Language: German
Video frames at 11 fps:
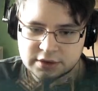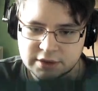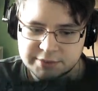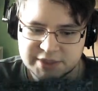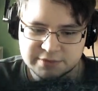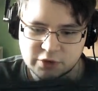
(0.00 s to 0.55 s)

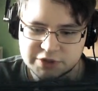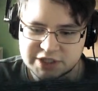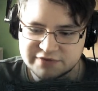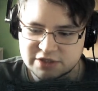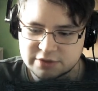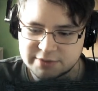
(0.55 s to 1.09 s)
Am besten brauche ich
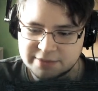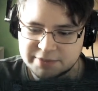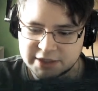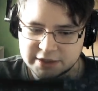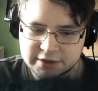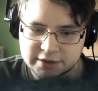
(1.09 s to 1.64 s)
etwas zum
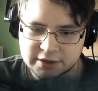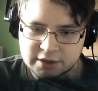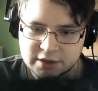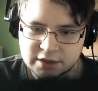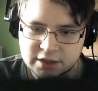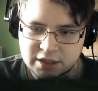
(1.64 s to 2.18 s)
Ablenken.
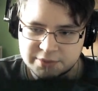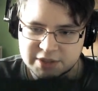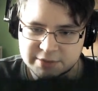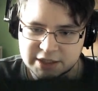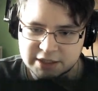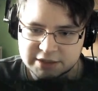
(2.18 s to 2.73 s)
Hab ich
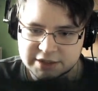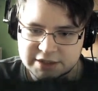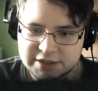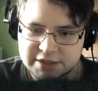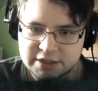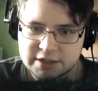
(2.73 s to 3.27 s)
aber gerade
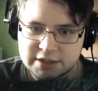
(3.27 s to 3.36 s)
nichts.